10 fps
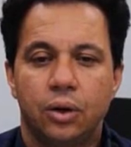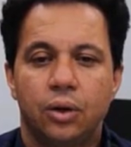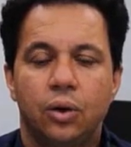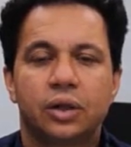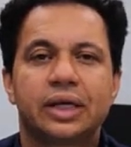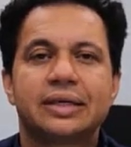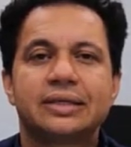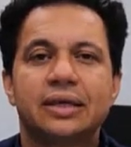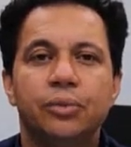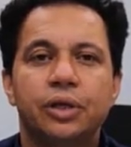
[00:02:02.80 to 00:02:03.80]
Outra
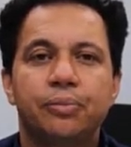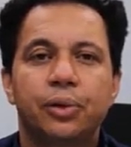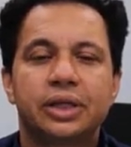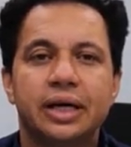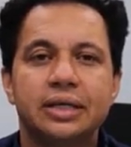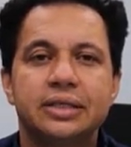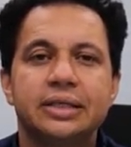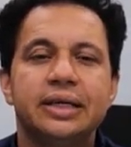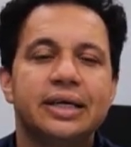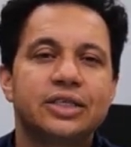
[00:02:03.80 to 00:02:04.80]
questão muito importante,
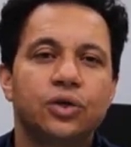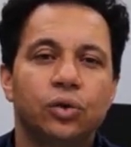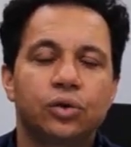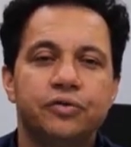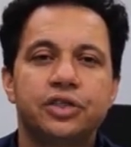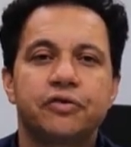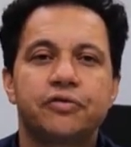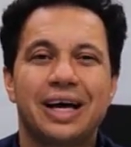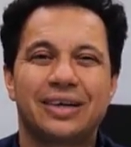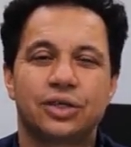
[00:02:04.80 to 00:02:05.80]
e nesse outro vídeo eu
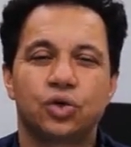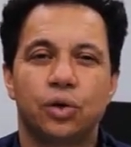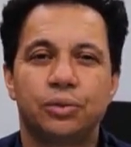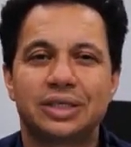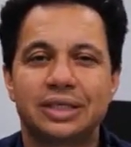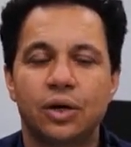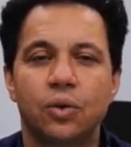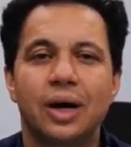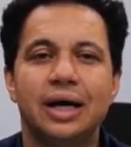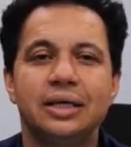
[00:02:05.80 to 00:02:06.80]
falo, é sobre o
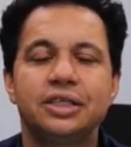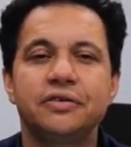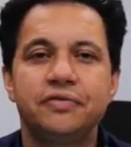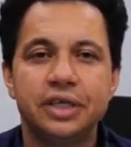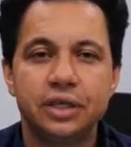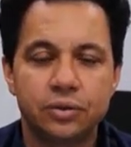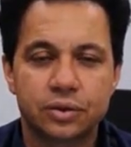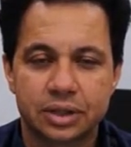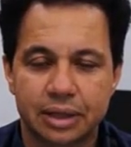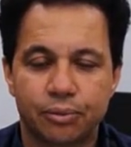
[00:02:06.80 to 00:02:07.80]
seu
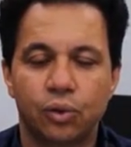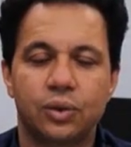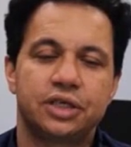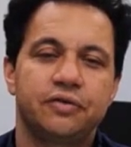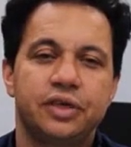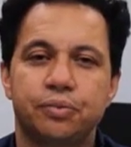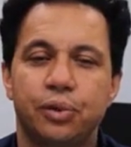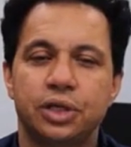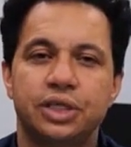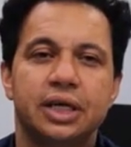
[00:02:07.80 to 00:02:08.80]
antivírus, tá bom? O antivírus
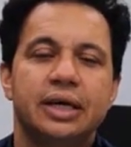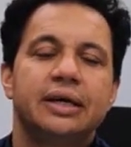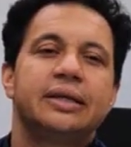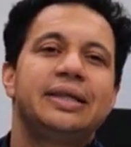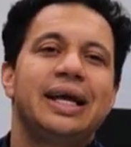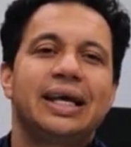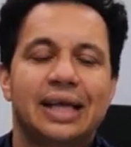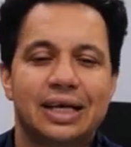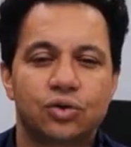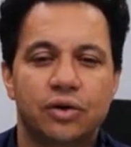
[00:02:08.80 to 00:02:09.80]
pode
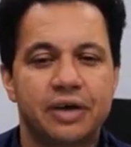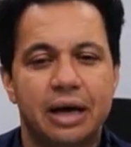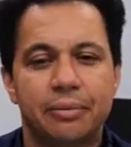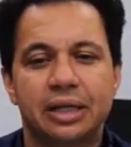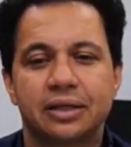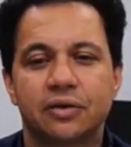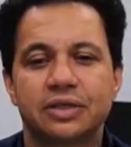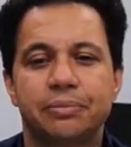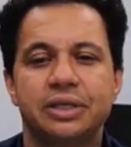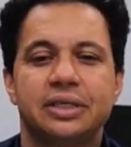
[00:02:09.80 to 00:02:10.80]
deletar a sua ferramenta. Então
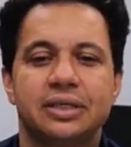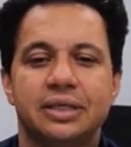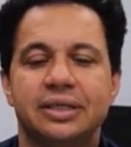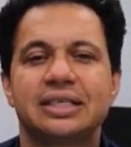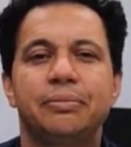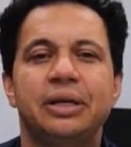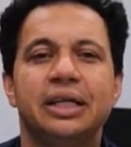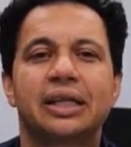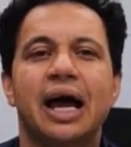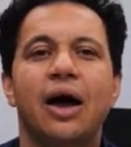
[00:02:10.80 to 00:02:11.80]
você precisa
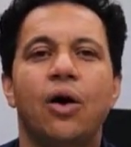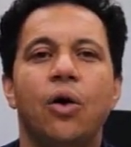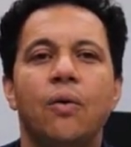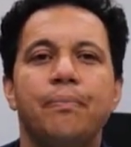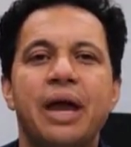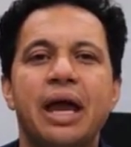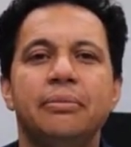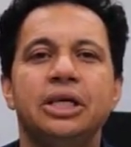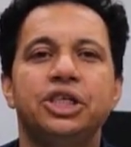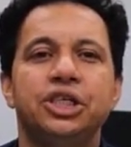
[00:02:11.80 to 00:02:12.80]
desabilitar ou
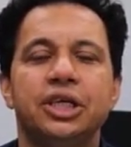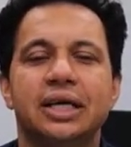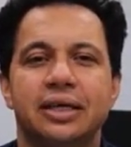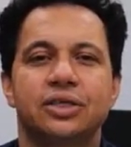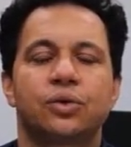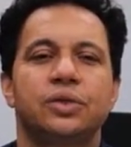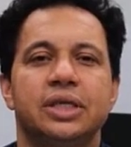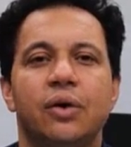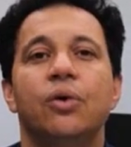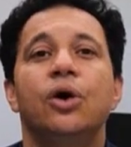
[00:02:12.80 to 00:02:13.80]
permitir essa
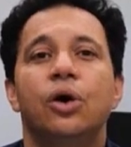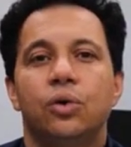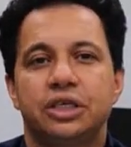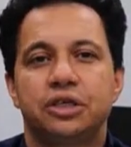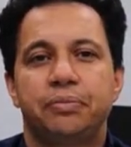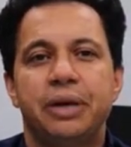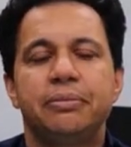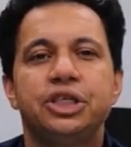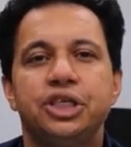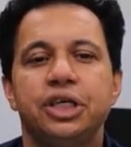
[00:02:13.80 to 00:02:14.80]
exclusão, ou seja,
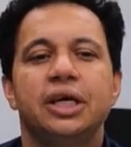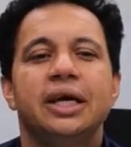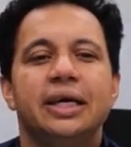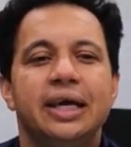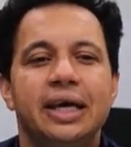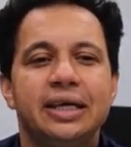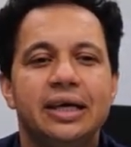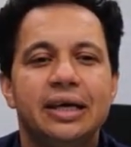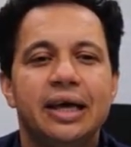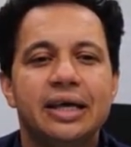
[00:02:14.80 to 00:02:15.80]
permitir que
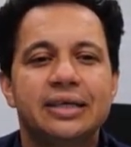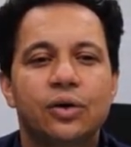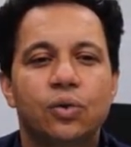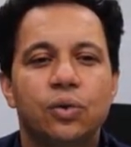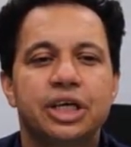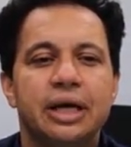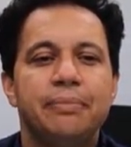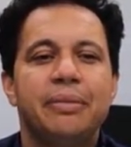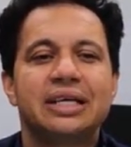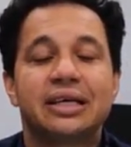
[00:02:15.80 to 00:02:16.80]
ele execute
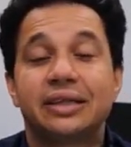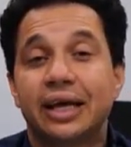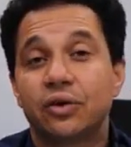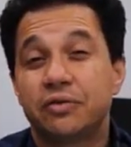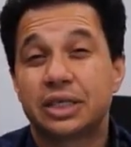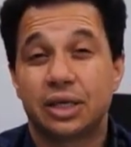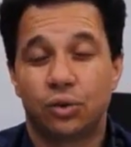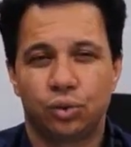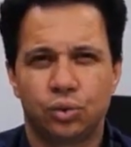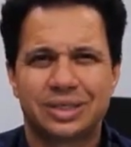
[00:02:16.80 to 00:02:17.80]
Mediatek Universal
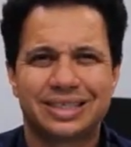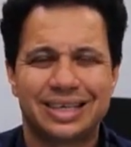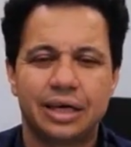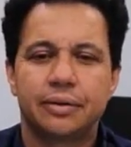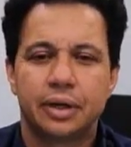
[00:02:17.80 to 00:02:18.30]
Tool sem